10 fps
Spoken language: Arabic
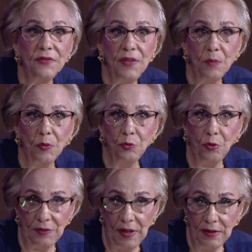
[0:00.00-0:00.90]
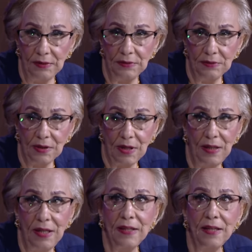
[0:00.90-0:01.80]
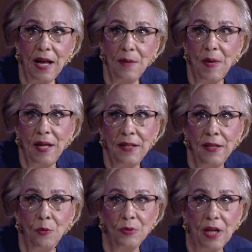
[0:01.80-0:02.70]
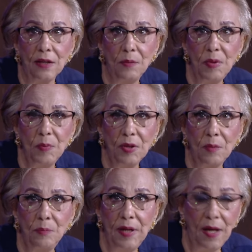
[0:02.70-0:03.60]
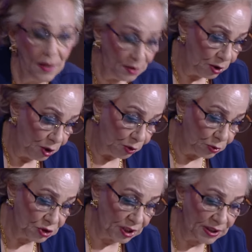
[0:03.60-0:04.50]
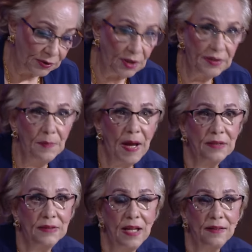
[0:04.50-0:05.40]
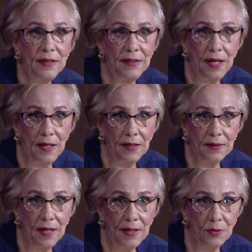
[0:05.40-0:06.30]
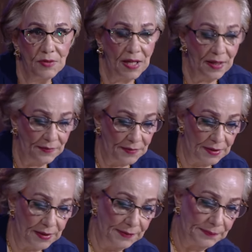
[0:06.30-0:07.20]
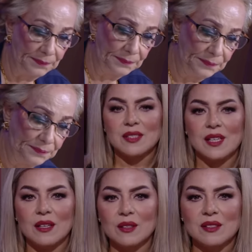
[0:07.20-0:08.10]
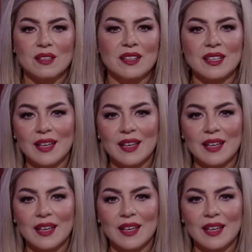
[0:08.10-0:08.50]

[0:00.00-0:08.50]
في الموضوع ده خليكي رحمانية وتقربي من ربنا وإن شاء الله تقعدي مع ثلاثة عيالك أهلا وسهلا فيكي ميرسي على اتصالك